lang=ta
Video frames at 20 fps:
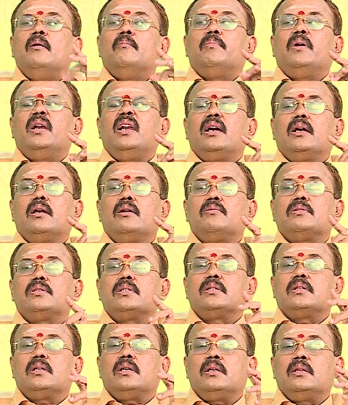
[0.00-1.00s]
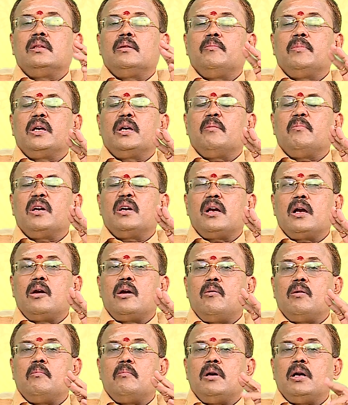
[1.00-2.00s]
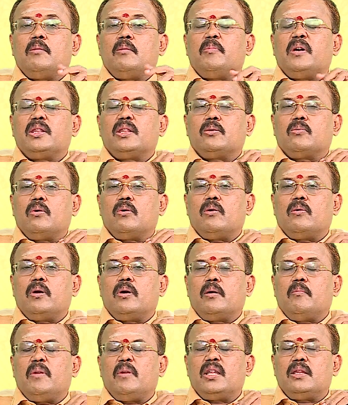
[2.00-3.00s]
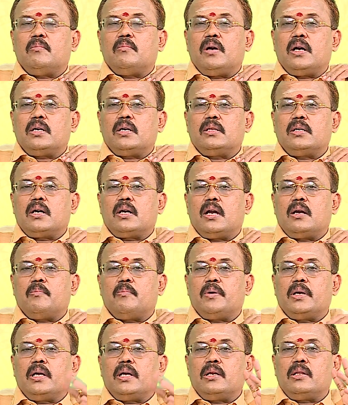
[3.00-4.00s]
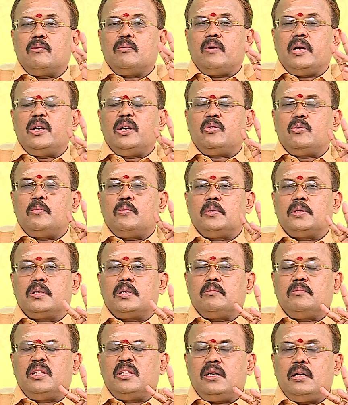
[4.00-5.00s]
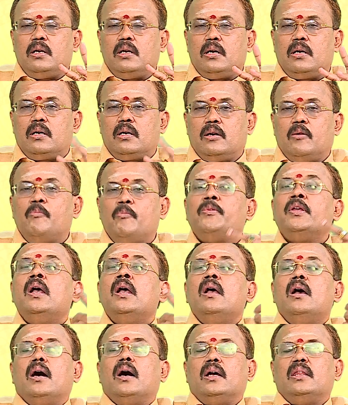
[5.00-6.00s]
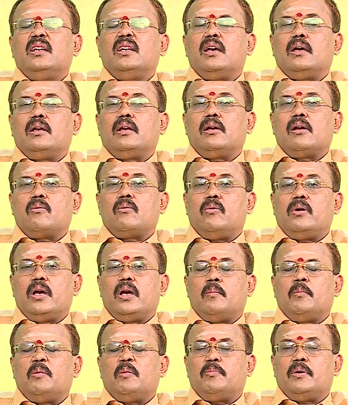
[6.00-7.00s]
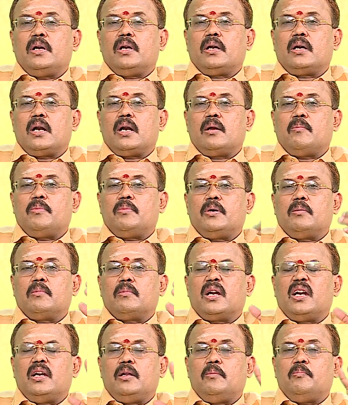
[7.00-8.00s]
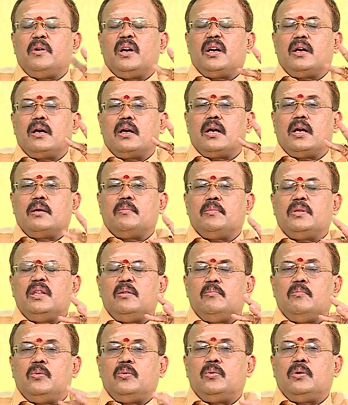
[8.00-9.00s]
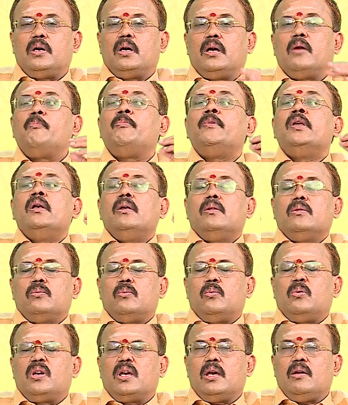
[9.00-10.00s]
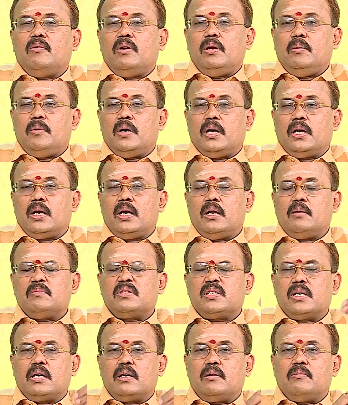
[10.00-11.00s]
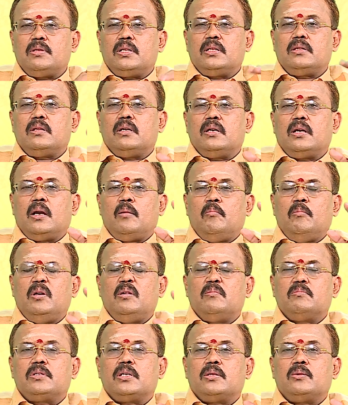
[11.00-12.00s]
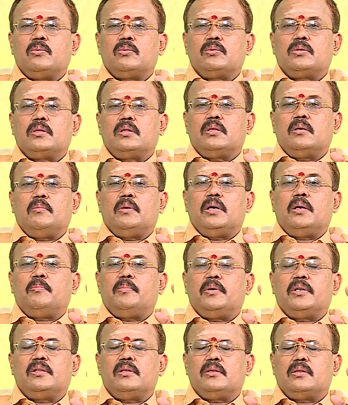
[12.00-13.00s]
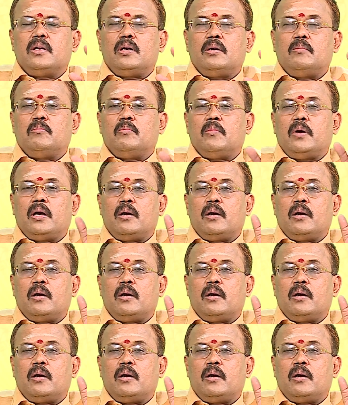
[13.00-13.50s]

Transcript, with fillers: பிள்ளைகள் விஷயத்தில் இந்த மிக மிக கவனமாக பார்த்துக்கொள்ளக்கூடிய மாதமாக இது காணப்படுகிறது வயிற்று உபத்திரம் திடீரென்று அதிகரிக்கக்கூடிய அமைப்புகள் காணப்படும் கண்டிப்பாக கணபதி முருகர் துர்கை வழிபாடெல்லாம் சகல விதத்தில் நன்மையும் சந்தோஷத்தையும் ஏற்படுத்தி தரும்